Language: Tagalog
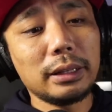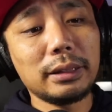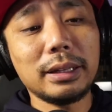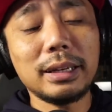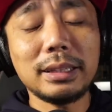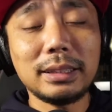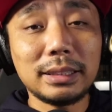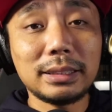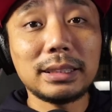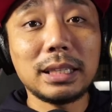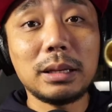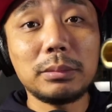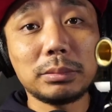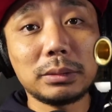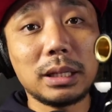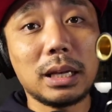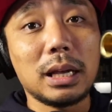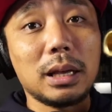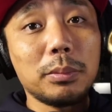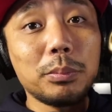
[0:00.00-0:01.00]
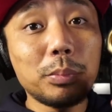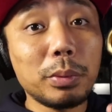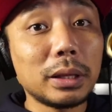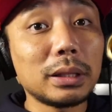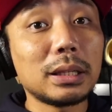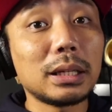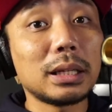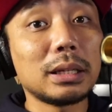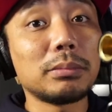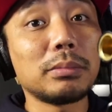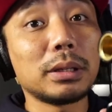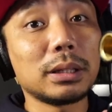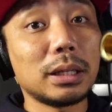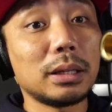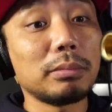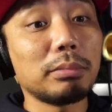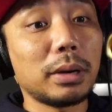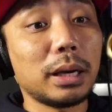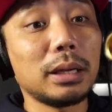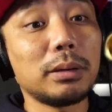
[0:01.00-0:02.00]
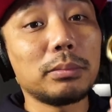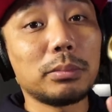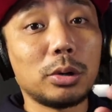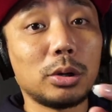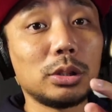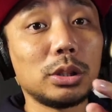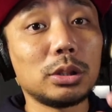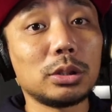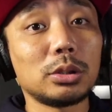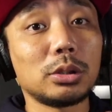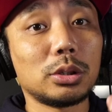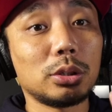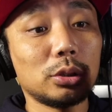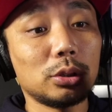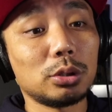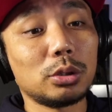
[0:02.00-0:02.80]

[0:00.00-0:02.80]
And then at the same time, pwede rin maging mic monitor.